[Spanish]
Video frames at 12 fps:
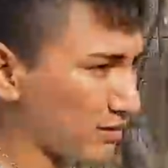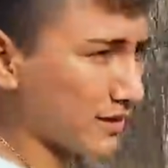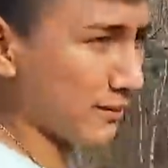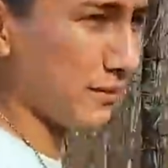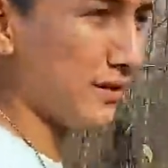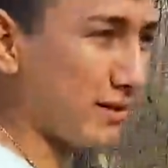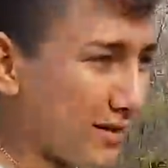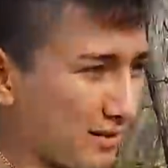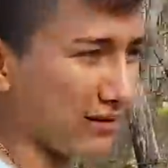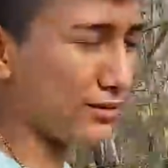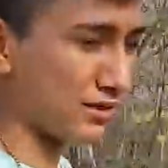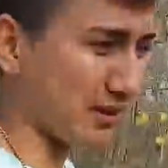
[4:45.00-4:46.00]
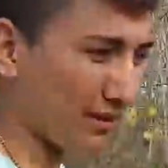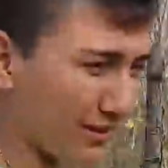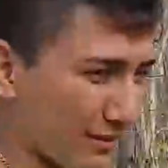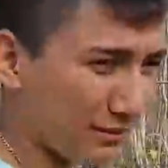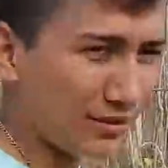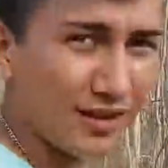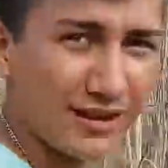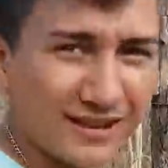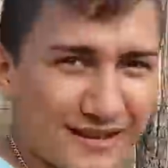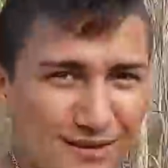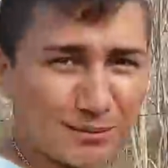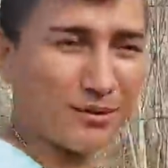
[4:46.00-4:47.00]
Lo que, lo que a mí
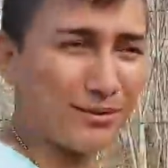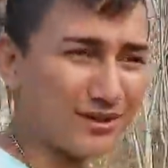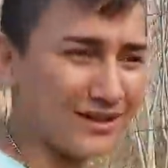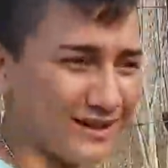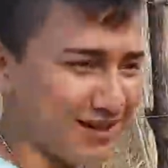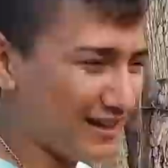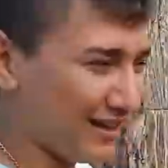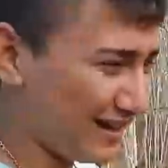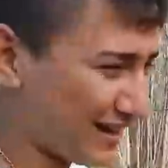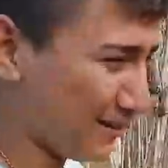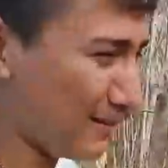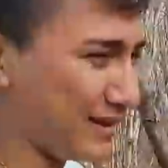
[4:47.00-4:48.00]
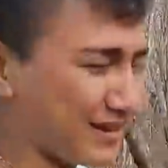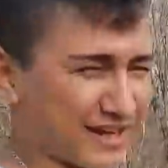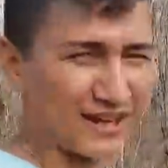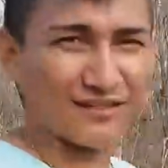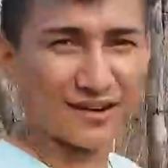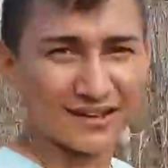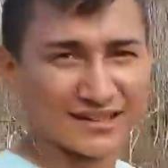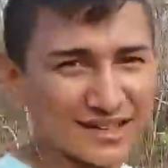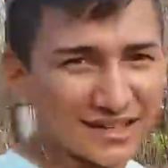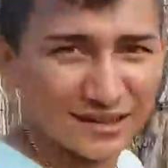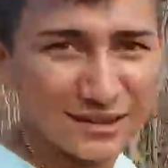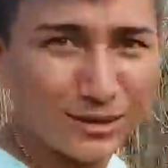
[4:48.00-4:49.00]
es que no me gusta es que me anden
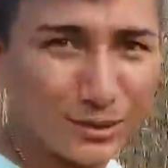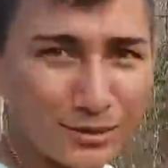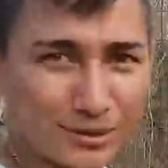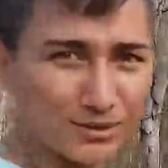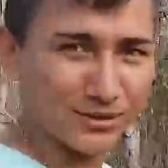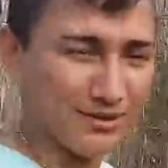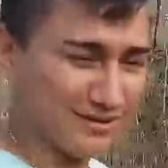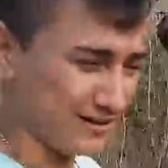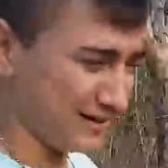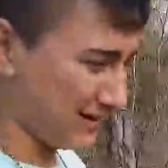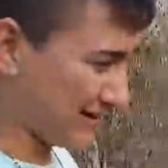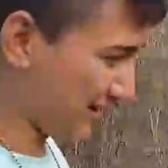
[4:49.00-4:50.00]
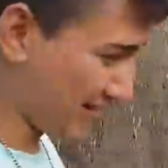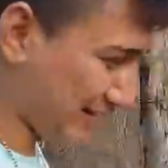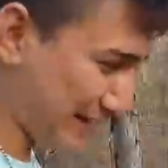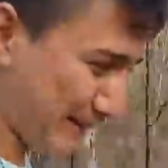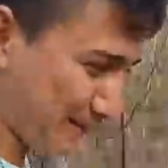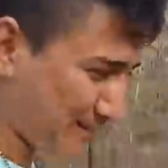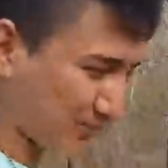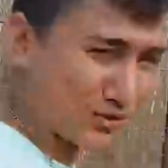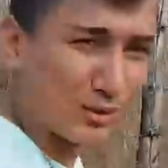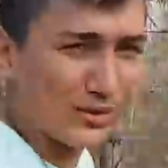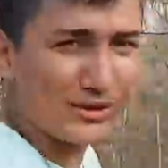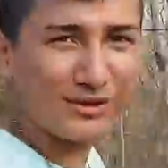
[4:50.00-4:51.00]
abrazando, y
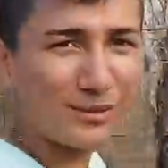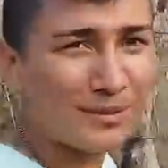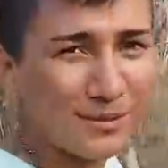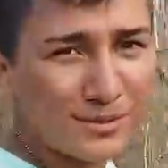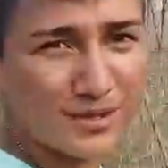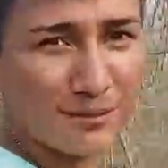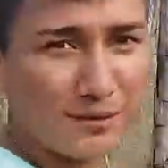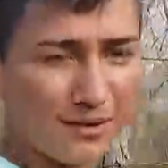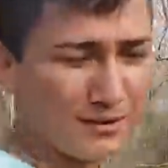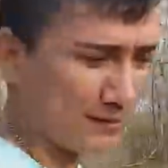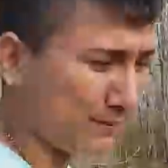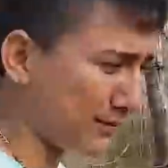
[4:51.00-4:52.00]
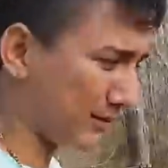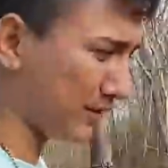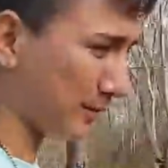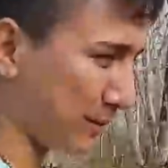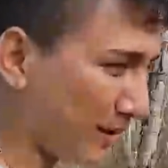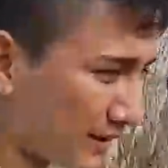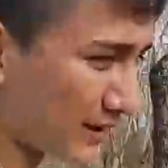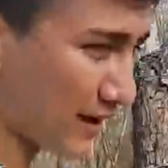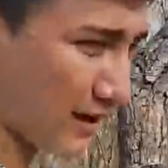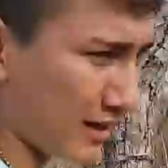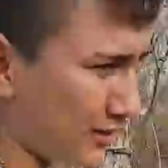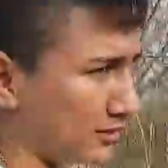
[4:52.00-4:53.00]
todos no me gusta a mí. Eh, ya. Después
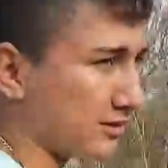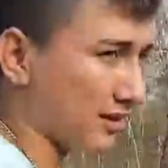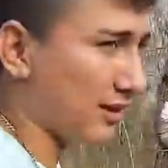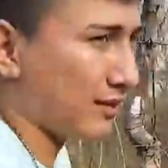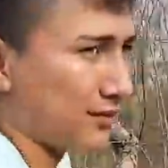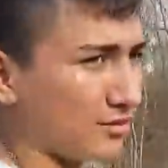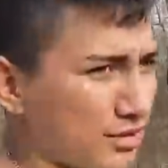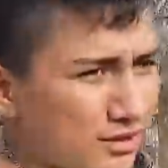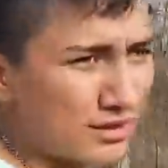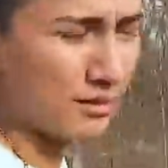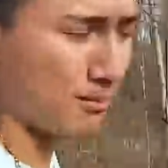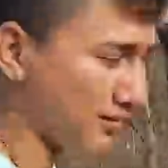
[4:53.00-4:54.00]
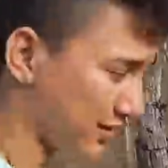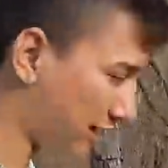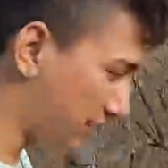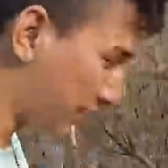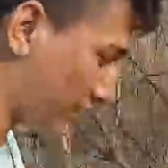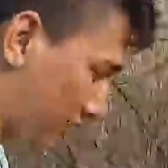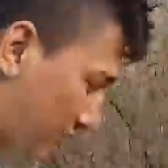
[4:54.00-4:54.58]
quererlo, claro, es de mi sangre.